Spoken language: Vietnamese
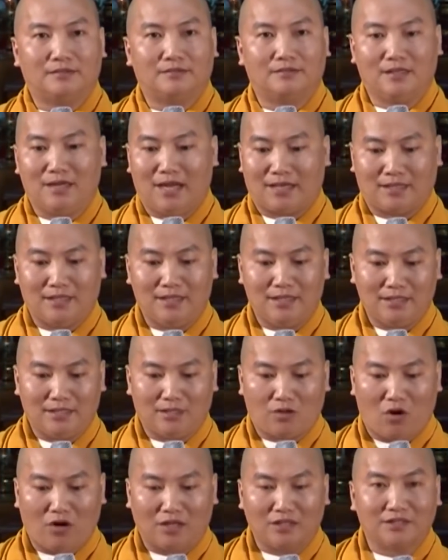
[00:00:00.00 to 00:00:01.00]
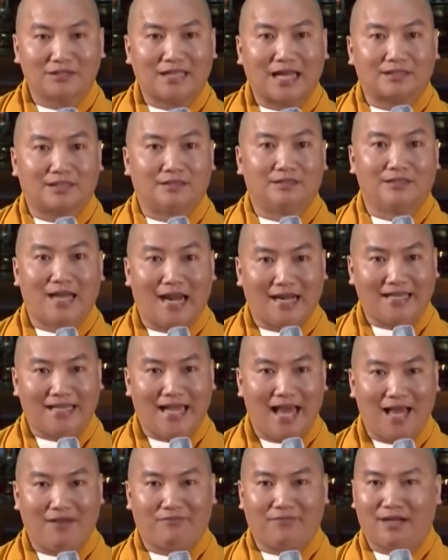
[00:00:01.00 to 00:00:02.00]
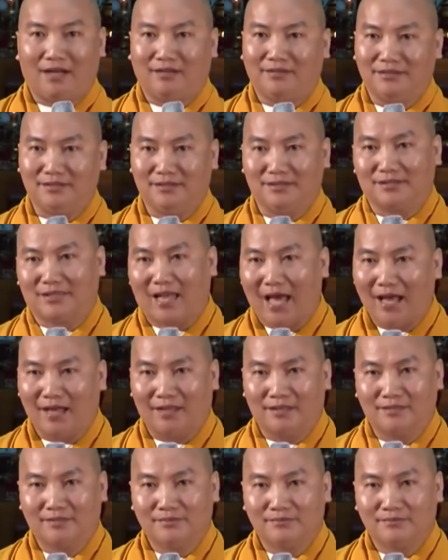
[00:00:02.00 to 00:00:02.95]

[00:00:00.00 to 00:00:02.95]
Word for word: Tức là khi con người ta tự đánh giá về đất nước người ta.